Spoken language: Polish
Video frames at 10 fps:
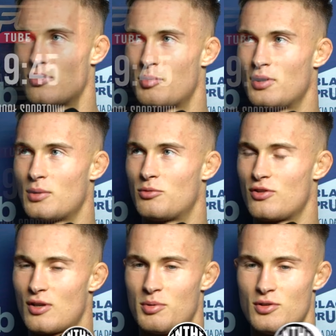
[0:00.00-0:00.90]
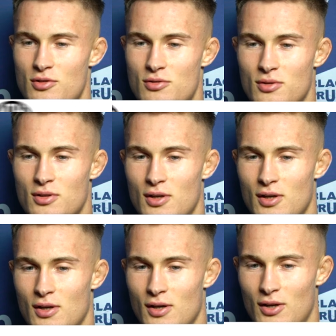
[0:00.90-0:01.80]
co pamiętam 350,
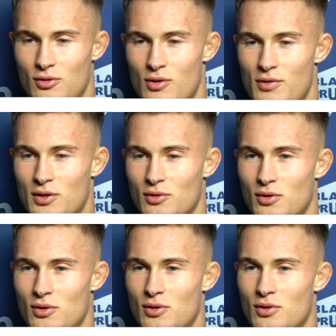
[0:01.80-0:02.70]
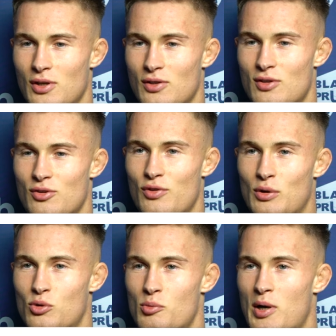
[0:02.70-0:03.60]
aczkolwiek no, jest też
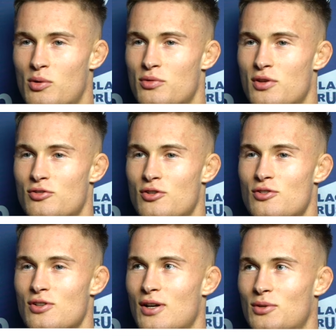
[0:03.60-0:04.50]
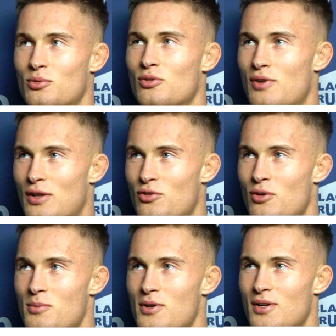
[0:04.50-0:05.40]
wielu chłopaków ze Szczecina, którzy
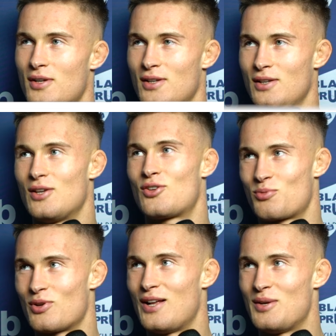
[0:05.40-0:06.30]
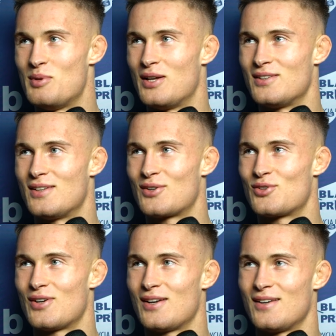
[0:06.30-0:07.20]
walczą i też sprzedali bilety,
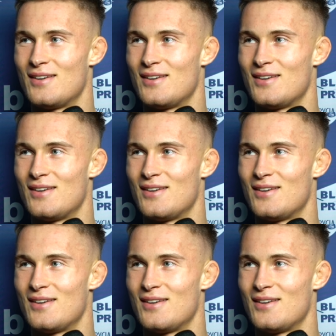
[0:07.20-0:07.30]
także...